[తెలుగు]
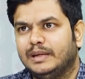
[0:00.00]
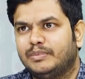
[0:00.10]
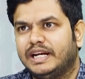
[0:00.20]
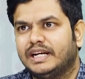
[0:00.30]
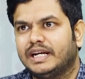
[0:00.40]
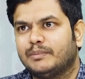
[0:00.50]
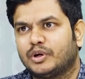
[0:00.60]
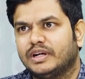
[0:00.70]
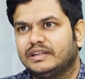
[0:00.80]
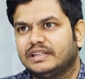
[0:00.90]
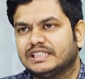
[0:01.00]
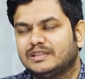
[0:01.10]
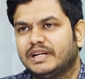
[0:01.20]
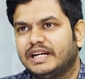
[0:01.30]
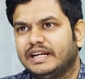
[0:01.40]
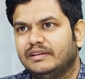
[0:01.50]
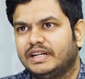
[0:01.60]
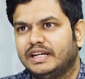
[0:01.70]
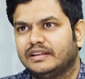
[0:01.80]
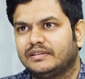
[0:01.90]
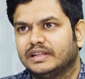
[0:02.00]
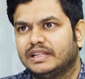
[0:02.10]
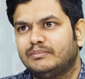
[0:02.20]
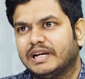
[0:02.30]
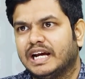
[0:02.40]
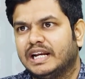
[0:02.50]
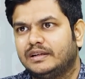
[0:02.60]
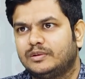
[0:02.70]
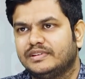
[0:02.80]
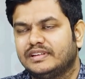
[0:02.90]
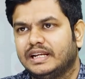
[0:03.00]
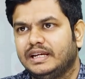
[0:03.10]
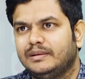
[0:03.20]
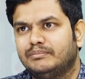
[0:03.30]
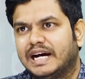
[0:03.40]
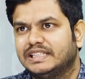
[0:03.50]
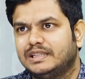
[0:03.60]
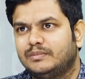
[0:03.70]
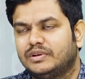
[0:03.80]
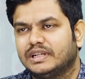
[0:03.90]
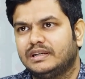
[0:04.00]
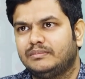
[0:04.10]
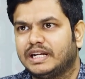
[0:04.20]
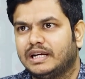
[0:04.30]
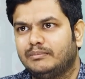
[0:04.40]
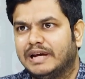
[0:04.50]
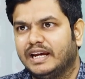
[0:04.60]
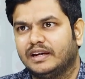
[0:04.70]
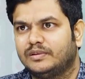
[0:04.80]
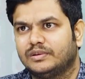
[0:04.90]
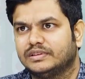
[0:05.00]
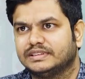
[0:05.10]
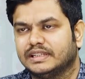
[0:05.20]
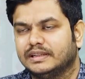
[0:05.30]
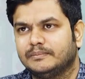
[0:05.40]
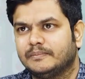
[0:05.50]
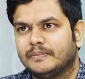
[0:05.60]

ఇప్పుడు ఏంటంటే ఆ ప్రోడక్ట్ కస్టమర్కి డెలివరీ అయిన తర్వాత మనకి హండ్రెడ్ రూపీస్ అనేవి మార్జిన్ అమౌంట్గా మన బ్యాంక్ అకౌంట్కి వస్తాయి